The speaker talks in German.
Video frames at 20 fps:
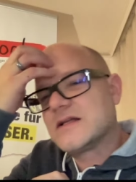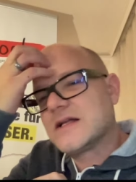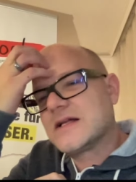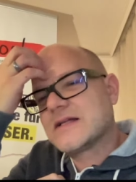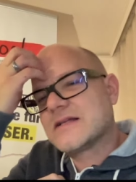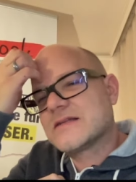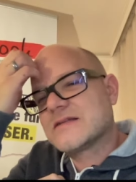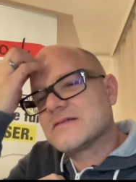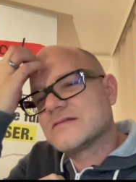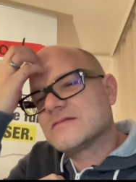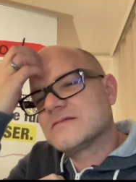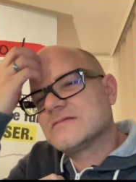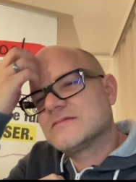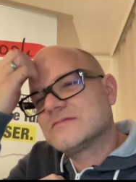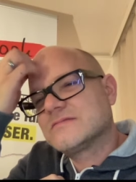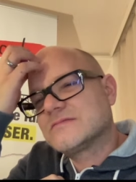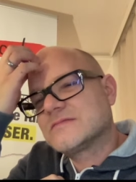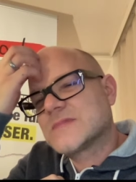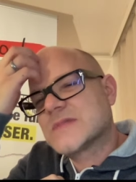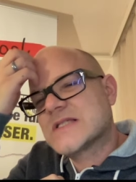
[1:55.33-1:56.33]
äh,
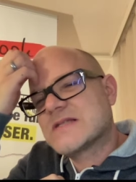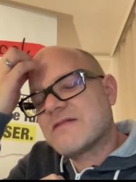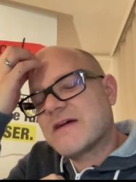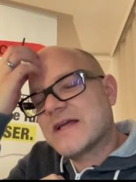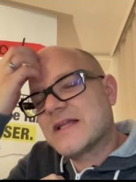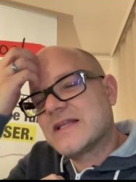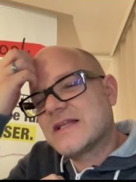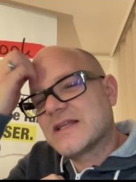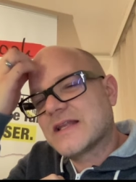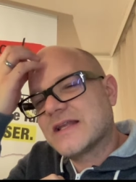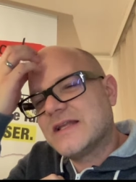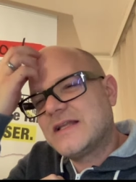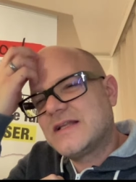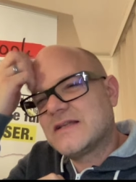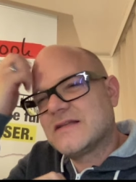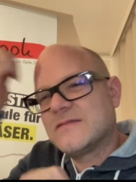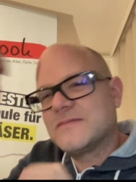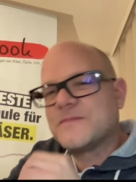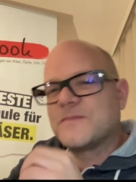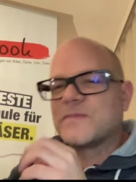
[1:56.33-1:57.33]
zweiten,
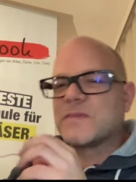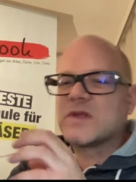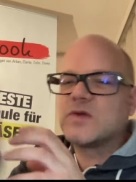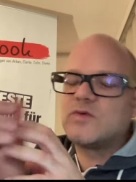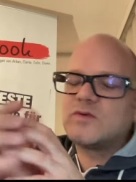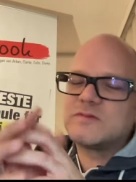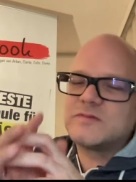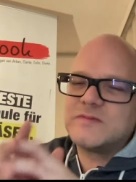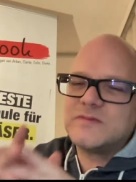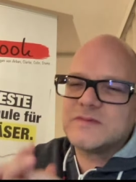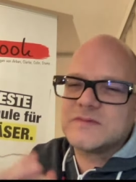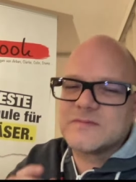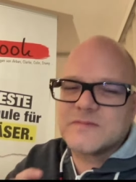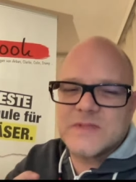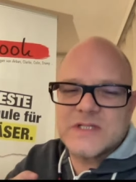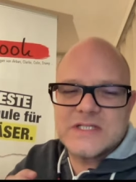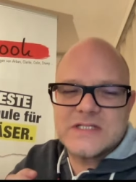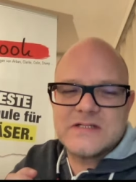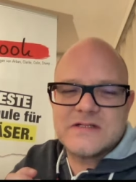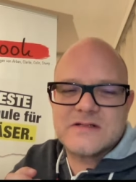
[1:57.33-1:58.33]
dritten Ton
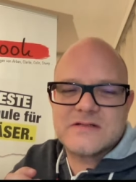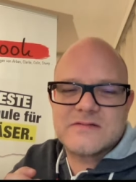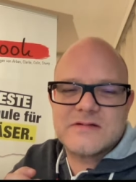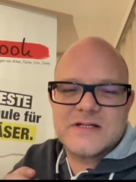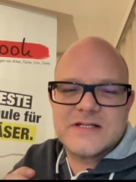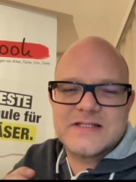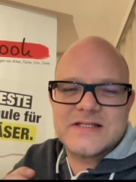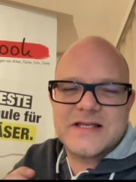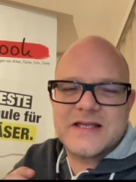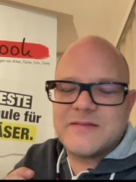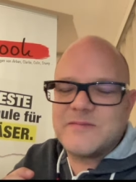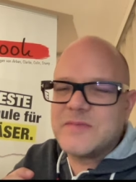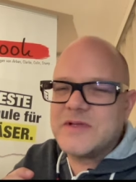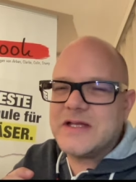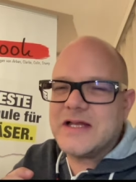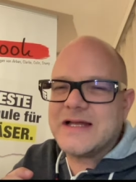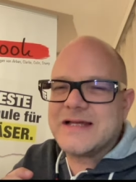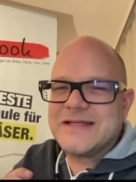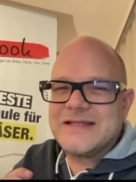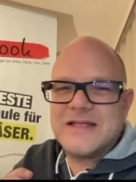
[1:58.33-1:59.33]
beziehungsweise
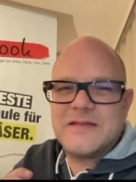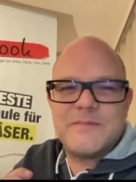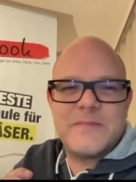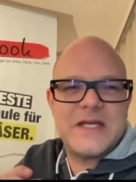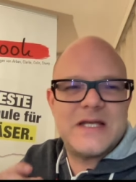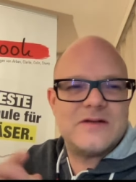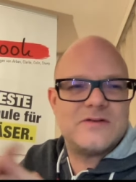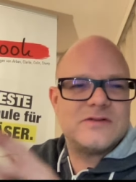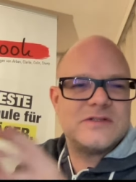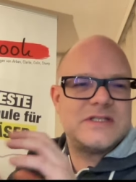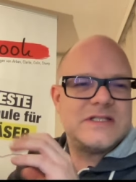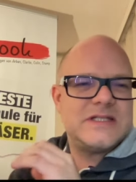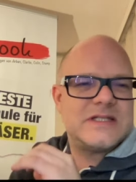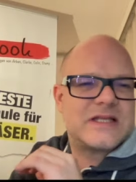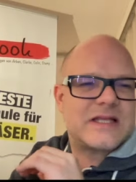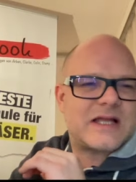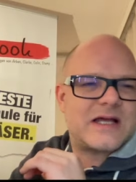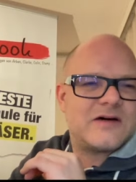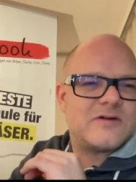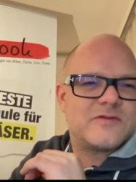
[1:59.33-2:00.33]
eine Melodie
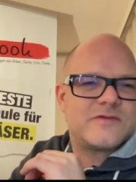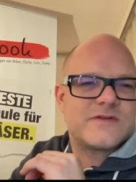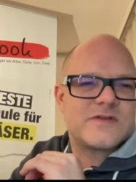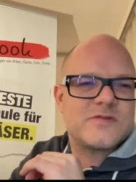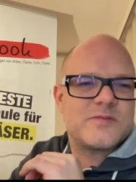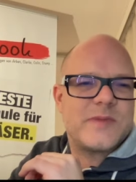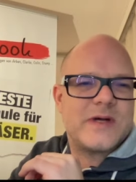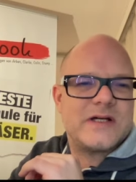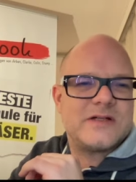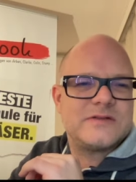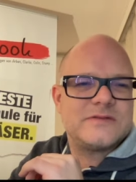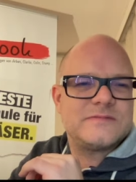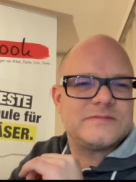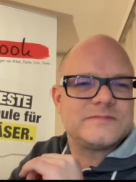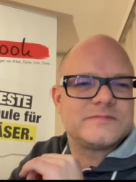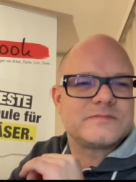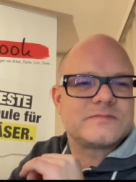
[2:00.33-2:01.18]
draufzubauen.